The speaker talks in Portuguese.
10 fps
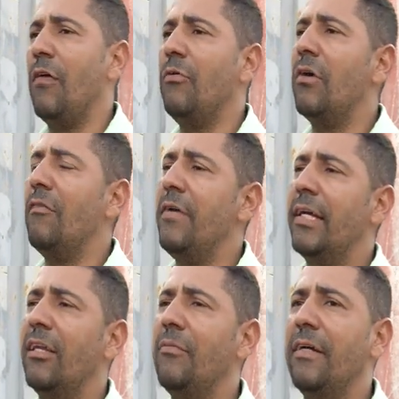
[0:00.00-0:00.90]
nunca, nunca vi
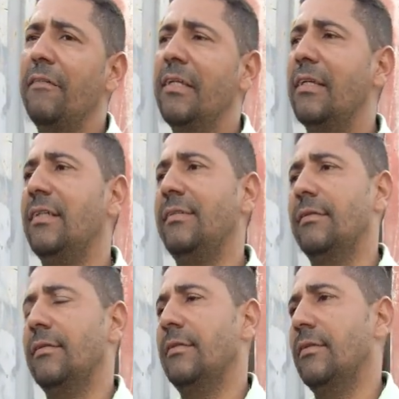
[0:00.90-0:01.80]
aquilo na minha vida, né?
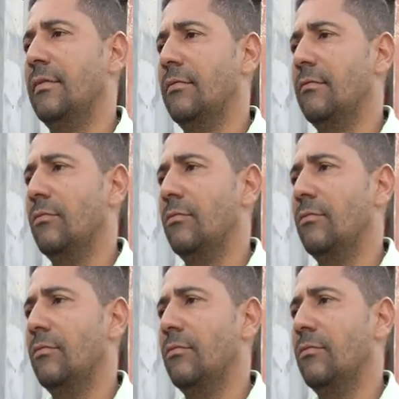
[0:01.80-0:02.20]
Você